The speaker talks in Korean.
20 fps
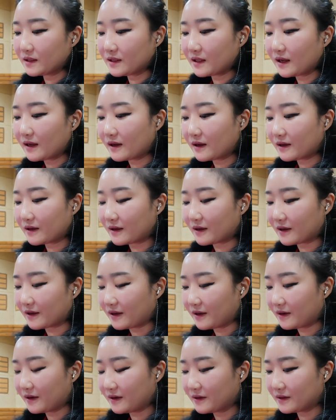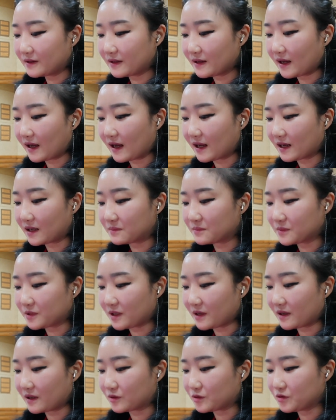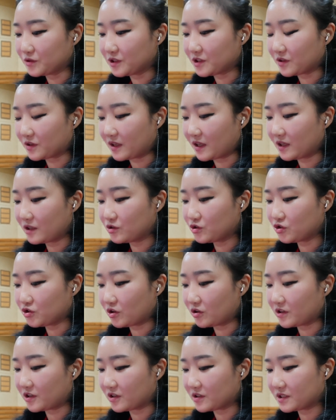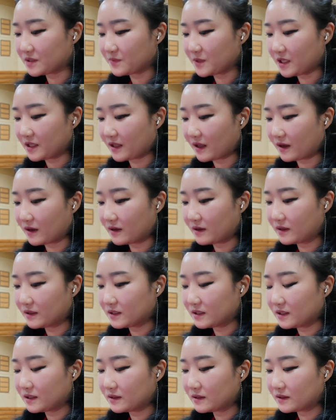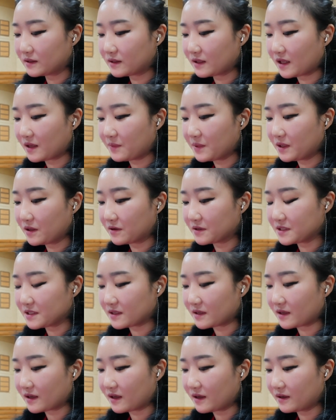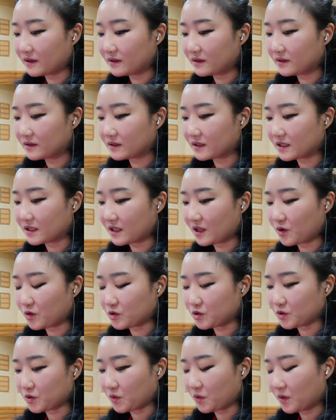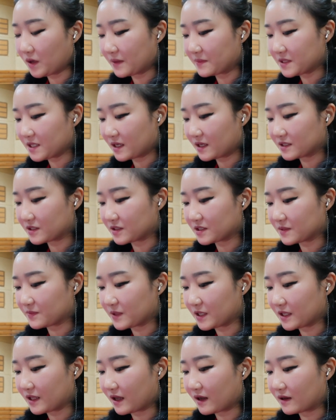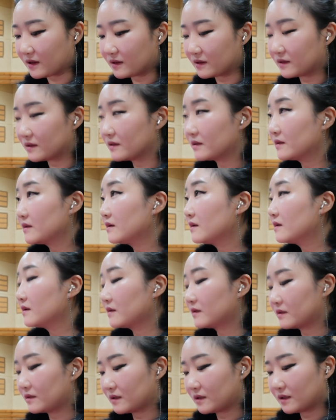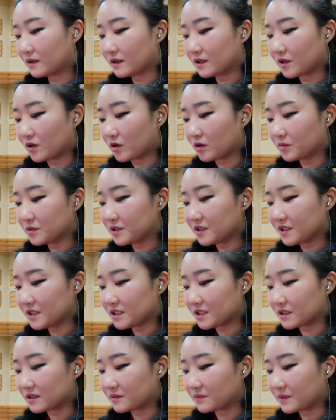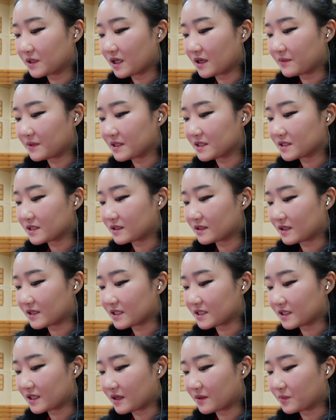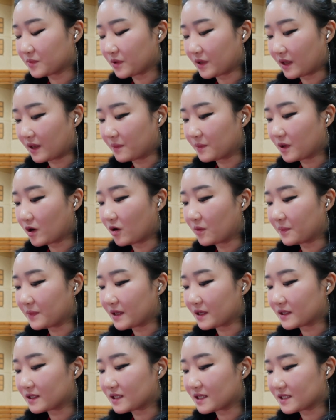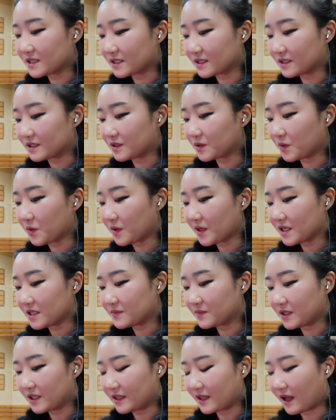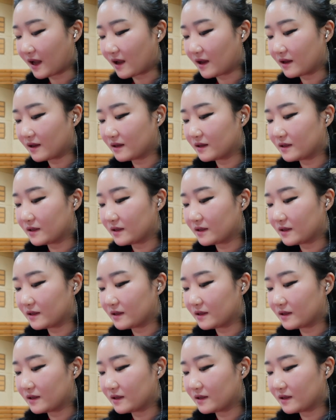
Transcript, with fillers: 타라가의 아람브라의 궁전의 추억이었습니다. 데이빗 러셀의 기타 연주로 감상하셨습니다. 여러분은 지금 KBS 클래식 FM 커피 앤 클래식을 듣고 계십니다.